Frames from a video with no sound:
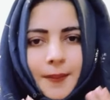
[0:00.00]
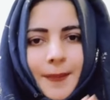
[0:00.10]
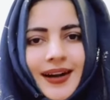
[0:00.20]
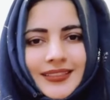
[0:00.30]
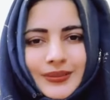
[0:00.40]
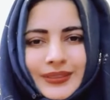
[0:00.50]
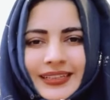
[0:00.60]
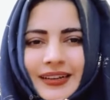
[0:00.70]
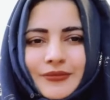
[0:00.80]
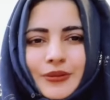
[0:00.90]
पार्ट्स होते
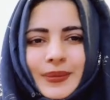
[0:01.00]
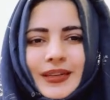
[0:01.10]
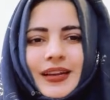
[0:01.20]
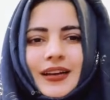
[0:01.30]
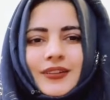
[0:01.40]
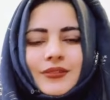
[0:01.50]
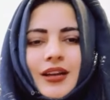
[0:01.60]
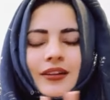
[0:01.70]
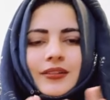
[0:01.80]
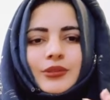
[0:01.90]
हैं वो भी आ, उनका
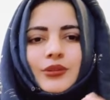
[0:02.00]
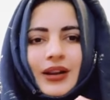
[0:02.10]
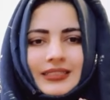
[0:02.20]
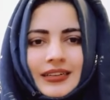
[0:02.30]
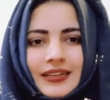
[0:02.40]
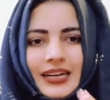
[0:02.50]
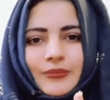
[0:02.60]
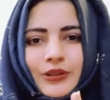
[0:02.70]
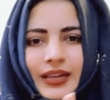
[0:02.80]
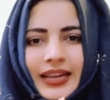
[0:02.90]
कलर भी थोड़ा सा ख़राब
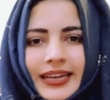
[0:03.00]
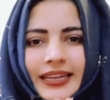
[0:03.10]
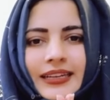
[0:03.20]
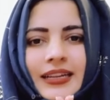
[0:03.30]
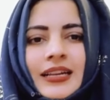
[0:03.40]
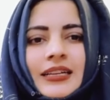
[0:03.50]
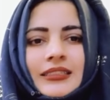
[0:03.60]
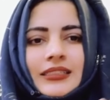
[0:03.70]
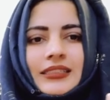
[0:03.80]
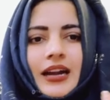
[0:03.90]
हो गया है लेकिन
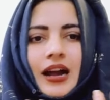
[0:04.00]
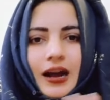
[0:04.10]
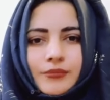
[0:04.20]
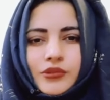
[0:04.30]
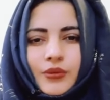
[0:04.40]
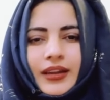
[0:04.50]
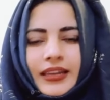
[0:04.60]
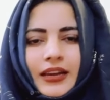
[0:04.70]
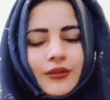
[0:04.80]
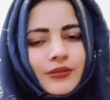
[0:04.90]
जिस तरह आर्म्स हो गई
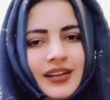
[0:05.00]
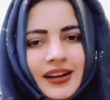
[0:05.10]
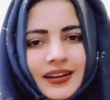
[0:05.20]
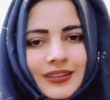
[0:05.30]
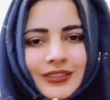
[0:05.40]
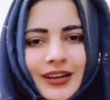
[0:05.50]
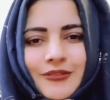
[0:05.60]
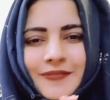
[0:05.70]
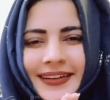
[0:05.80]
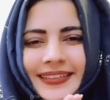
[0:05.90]
हैं उनका कलर जो है वो
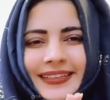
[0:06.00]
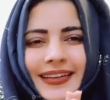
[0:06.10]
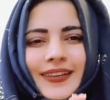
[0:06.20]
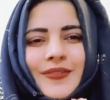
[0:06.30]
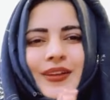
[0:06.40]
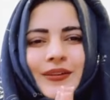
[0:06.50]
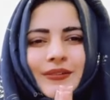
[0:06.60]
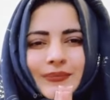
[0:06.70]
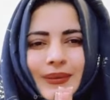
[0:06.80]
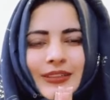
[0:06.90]
वाइट ही है क्योंकि
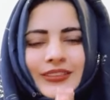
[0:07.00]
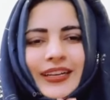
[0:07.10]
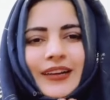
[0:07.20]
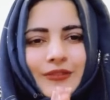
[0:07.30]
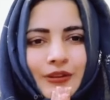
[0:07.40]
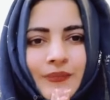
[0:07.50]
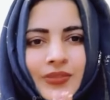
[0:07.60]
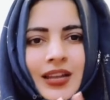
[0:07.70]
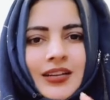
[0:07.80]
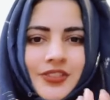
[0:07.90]
उन पर जो है वो
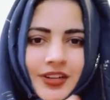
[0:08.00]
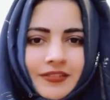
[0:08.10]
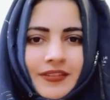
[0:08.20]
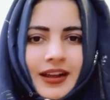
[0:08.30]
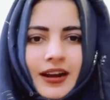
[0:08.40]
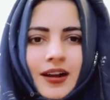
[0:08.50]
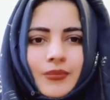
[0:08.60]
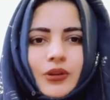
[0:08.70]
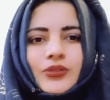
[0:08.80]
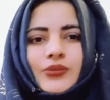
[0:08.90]
शर्ट वगैरह हम
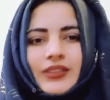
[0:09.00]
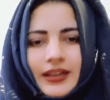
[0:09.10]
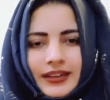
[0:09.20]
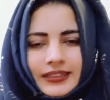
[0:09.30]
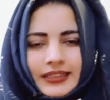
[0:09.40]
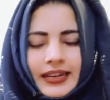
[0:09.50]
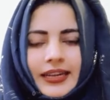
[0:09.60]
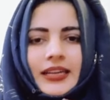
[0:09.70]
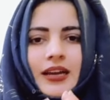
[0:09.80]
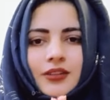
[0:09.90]
लोग यूज़ कर लेते हैं
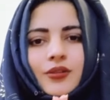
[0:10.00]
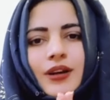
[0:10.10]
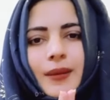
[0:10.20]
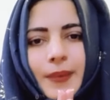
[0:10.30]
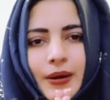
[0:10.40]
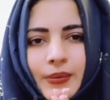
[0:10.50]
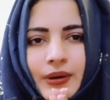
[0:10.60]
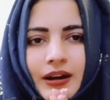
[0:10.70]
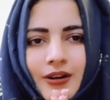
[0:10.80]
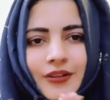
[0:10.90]
लेकिन हाथों का पाँव
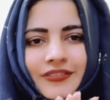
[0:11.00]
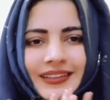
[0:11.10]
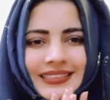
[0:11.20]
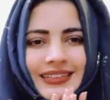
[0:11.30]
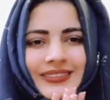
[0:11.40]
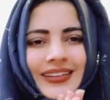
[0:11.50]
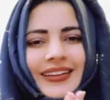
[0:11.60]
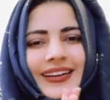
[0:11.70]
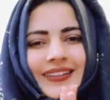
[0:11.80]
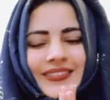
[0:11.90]
का और फेस का जो
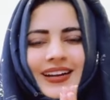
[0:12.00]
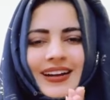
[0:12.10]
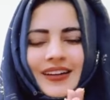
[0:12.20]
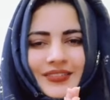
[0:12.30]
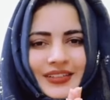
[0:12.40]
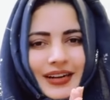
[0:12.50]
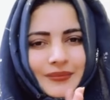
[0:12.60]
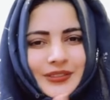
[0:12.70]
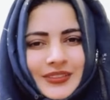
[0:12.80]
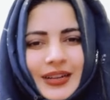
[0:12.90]
कलर है वो उनका काफ़ी ख़राब
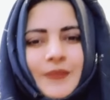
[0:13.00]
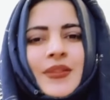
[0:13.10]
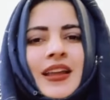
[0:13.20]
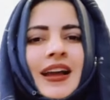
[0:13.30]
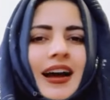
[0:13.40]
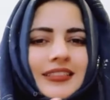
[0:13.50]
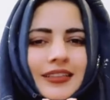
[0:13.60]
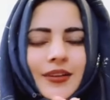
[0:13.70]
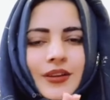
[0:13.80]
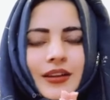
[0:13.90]
हो चुका है अच्छा
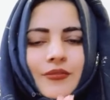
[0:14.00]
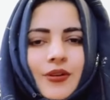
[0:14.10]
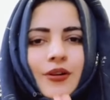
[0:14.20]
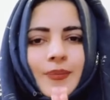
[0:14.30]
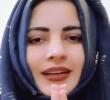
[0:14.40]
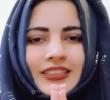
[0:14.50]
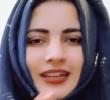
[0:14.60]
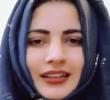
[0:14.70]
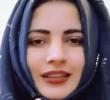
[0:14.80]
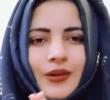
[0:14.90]
क्योंकि वो लोग
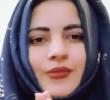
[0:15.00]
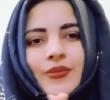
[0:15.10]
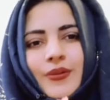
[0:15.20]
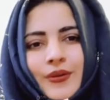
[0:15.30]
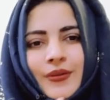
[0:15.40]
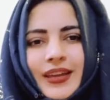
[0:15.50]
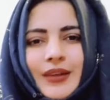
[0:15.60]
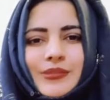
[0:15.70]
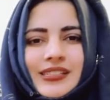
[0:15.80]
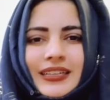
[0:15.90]
परेशान ना हों उन लोगों के ही
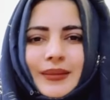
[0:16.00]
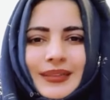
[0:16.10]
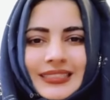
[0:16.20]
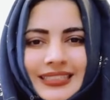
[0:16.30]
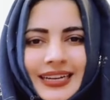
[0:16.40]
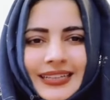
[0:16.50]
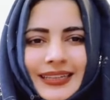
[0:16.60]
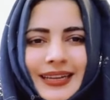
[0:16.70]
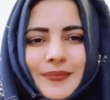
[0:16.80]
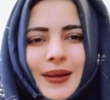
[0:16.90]
मुझे ज़्यादा मैसेज आ रहे थे
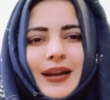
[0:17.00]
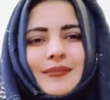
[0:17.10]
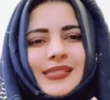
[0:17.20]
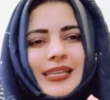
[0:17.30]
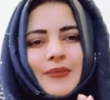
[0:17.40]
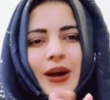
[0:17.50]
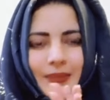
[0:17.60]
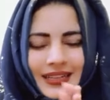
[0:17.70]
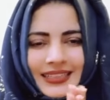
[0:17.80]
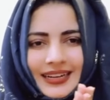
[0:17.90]
कि हमारा भी सेम
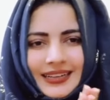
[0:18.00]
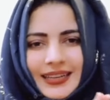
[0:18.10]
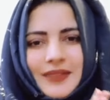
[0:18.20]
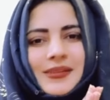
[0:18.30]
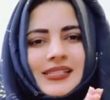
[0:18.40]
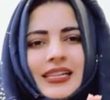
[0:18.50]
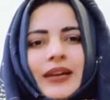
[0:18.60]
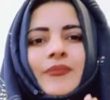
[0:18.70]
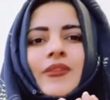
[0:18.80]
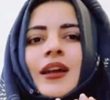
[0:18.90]
आपकी तरह का ही मसला है
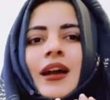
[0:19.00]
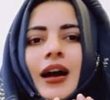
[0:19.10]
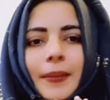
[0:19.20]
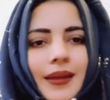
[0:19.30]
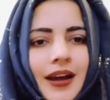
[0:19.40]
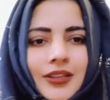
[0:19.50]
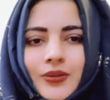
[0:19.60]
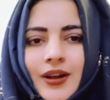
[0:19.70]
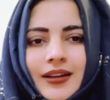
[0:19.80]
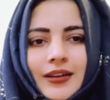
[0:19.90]
आपके हाथों
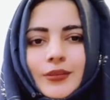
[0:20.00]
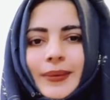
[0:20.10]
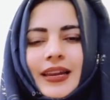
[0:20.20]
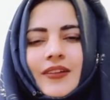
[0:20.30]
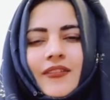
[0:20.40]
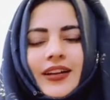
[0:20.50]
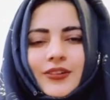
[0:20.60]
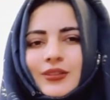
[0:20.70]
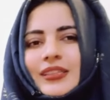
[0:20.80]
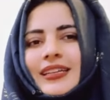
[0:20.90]
का कलर तो पहले वाइट
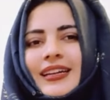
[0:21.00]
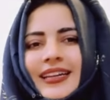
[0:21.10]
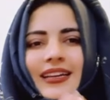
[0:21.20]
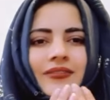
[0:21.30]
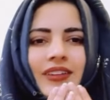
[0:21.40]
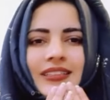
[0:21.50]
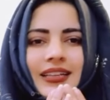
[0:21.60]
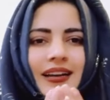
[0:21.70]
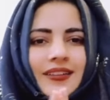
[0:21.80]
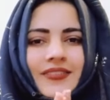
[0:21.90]
होता था लेकिन फेस का
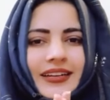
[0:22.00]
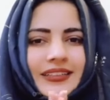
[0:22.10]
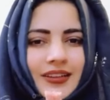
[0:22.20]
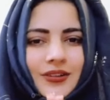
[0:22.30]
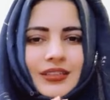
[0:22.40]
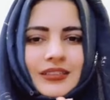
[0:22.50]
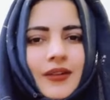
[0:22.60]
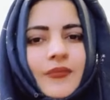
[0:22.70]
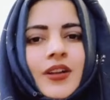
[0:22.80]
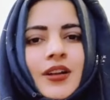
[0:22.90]
कलर वाइट नहीं होता था
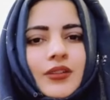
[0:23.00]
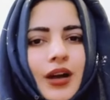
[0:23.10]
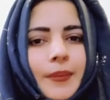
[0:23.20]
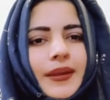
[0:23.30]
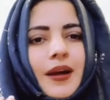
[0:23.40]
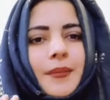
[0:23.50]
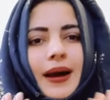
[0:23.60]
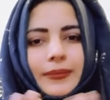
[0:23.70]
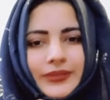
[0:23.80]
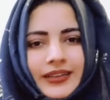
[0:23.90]
तो अभी हम
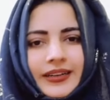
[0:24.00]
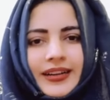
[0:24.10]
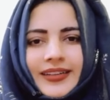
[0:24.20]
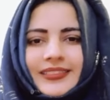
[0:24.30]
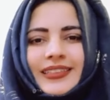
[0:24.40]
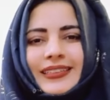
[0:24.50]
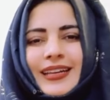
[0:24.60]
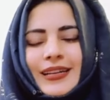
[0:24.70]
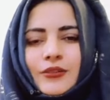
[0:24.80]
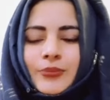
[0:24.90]
आपसे रिलेट करते
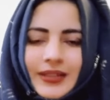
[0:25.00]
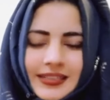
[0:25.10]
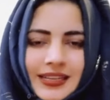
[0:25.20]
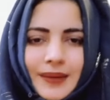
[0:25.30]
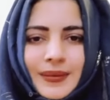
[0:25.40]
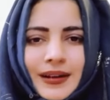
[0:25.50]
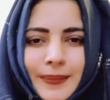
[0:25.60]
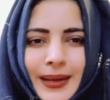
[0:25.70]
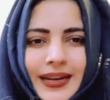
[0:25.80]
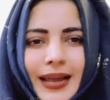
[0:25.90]
हैं तो प्लीज़ हम
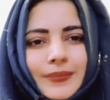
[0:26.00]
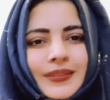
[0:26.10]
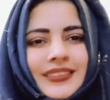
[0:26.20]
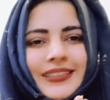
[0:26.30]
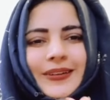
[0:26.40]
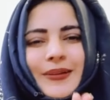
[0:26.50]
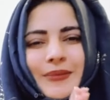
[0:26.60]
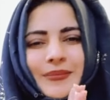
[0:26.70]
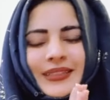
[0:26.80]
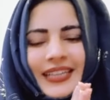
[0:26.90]
हमारी हेल्प कीजिए और
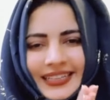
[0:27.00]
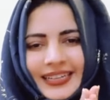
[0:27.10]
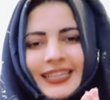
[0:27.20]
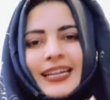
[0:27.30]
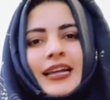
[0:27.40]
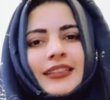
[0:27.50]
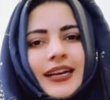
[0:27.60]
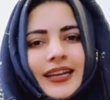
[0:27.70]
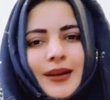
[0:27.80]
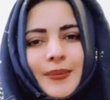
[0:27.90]
हमें बताइए
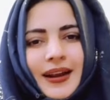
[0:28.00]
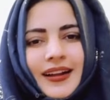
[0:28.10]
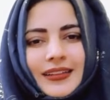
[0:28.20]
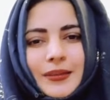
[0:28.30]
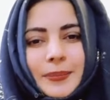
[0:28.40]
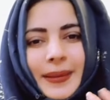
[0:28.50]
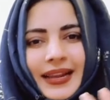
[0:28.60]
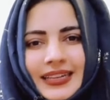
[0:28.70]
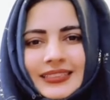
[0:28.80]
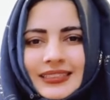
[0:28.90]
ताकि हमारा कलर
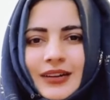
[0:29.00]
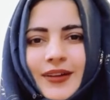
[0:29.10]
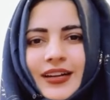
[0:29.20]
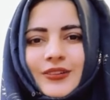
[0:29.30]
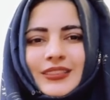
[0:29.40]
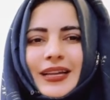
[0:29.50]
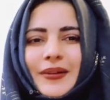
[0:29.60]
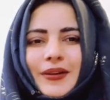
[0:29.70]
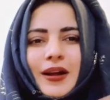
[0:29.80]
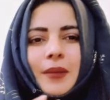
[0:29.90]
पहले जितना वाइट हो जाए
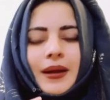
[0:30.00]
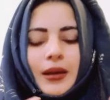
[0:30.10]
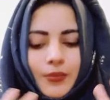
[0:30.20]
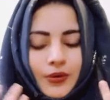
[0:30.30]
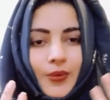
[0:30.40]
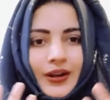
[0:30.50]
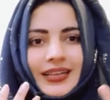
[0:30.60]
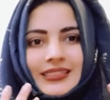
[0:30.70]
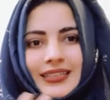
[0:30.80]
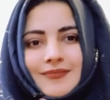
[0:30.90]
और हमारा पूरी बॉडी के
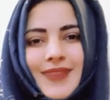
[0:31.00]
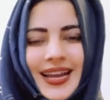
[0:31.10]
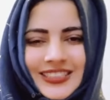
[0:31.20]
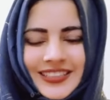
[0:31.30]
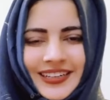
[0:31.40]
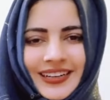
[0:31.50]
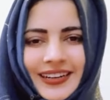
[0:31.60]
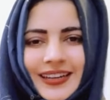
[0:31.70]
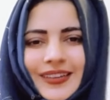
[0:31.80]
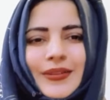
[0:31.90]
साथ मैच करने
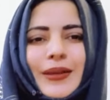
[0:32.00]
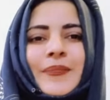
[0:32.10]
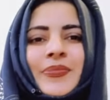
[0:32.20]
लगे क्योंकि